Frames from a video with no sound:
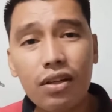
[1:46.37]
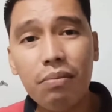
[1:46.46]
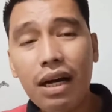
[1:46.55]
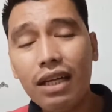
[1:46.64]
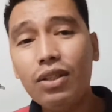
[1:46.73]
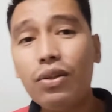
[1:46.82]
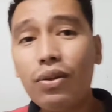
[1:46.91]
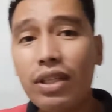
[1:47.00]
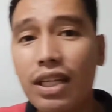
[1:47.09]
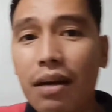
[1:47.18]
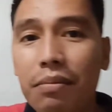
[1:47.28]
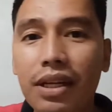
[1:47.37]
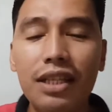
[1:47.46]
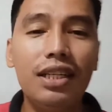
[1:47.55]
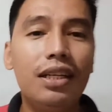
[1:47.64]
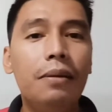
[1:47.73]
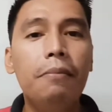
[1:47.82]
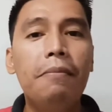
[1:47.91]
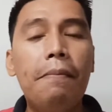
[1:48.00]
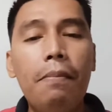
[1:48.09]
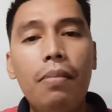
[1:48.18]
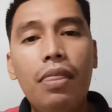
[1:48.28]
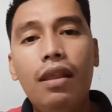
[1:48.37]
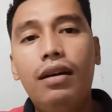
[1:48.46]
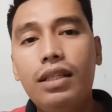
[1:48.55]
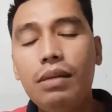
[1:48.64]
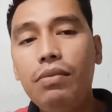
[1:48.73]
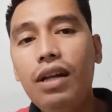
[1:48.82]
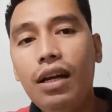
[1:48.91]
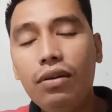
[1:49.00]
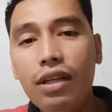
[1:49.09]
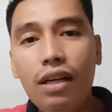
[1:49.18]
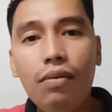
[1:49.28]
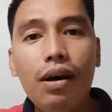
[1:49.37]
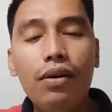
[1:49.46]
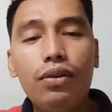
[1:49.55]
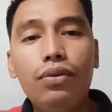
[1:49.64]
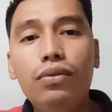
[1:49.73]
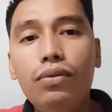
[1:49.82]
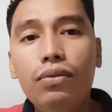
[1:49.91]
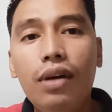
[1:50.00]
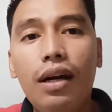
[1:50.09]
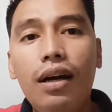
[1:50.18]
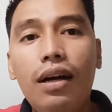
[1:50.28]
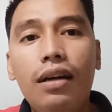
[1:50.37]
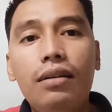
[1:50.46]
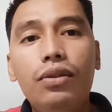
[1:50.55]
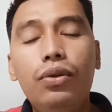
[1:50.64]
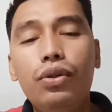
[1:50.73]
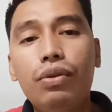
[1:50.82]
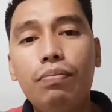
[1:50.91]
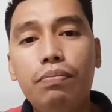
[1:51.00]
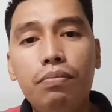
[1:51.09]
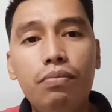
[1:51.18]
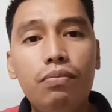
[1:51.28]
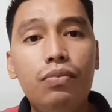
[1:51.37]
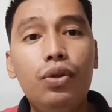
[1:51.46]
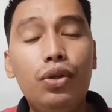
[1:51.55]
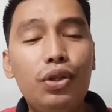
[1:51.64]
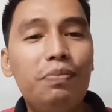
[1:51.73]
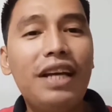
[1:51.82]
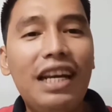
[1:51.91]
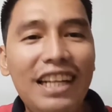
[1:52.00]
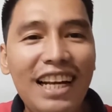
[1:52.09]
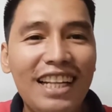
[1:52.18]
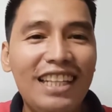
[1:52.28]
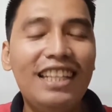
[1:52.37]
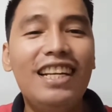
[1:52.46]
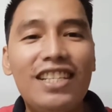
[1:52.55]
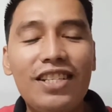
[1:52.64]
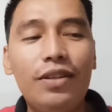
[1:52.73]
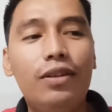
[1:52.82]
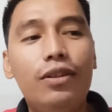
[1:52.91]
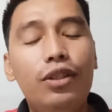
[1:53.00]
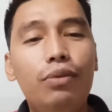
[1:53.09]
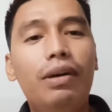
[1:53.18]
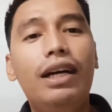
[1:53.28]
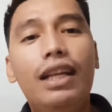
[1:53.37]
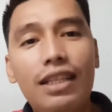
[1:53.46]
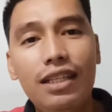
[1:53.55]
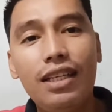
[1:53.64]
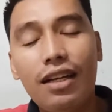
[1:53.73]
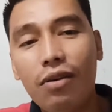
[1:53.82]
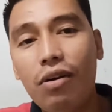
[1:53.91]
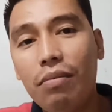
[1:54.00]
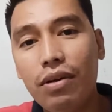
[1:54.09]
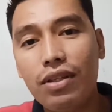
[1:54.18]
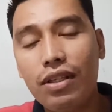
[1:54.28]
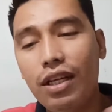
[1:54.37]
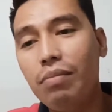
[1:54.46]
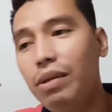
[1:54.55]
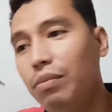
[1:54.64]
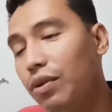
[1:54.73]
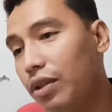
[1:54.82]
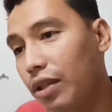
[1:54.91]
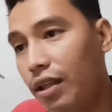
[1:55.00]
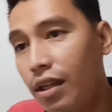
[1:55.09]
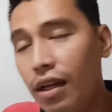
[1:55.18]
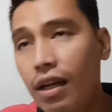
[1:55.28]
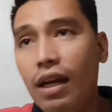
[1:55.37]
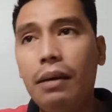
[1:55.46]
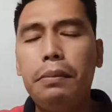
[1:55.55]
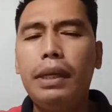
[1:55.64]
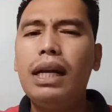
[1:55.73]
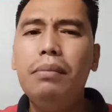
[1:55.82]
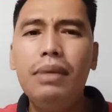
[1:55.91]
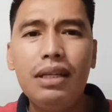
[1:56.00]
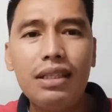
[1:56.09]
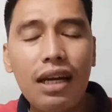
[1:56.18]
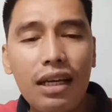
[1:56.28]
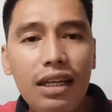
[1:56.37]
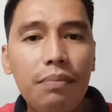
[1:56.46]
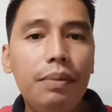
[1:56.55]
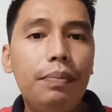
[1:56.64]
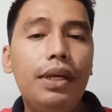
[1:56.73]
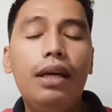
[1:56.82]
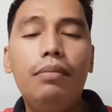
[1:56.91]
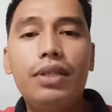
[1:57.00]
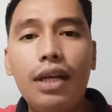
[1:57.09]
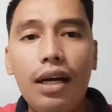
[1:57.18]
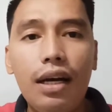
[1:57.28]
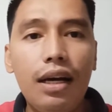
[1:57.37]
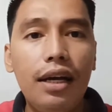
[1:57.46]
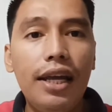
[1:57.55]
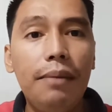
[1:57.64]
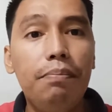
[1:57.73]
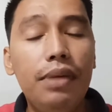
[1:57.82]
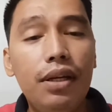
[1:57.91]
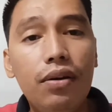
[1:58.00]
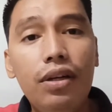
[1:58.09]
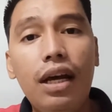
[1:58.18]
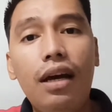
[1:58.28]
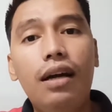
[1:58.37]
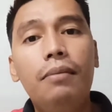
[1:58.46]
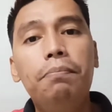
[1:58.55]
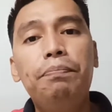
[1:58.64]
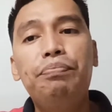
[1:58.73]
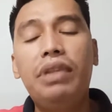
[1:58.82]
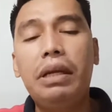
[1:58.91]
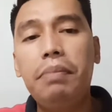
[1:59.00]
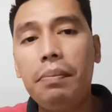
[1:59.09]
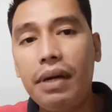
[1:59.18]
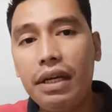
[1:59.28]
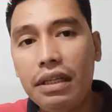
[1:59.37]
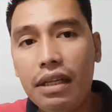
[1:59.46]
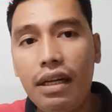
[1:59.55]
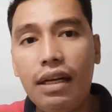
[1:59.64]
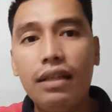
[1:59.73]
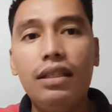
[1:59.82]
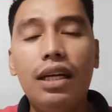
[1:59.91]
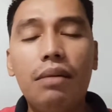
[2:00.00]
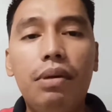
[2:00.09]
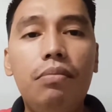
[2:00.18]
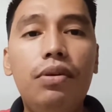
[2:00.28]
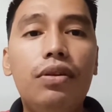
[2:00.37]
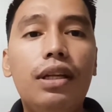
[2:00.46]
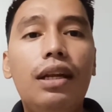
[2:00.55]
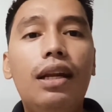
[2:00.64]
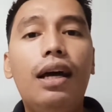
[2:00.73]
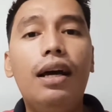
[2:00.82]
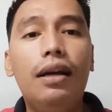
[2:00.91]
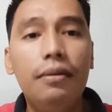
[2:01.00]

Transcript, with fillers: kung bakit ko ito nasabi kasi simula nung ginawa ko tong uh, YouTube YouTube channel natin guys no yung mga nagsishare ako about sa German Beauty marami na sa akin nagpi-PM sa FB ko na nagpapakita ng German Beauty nila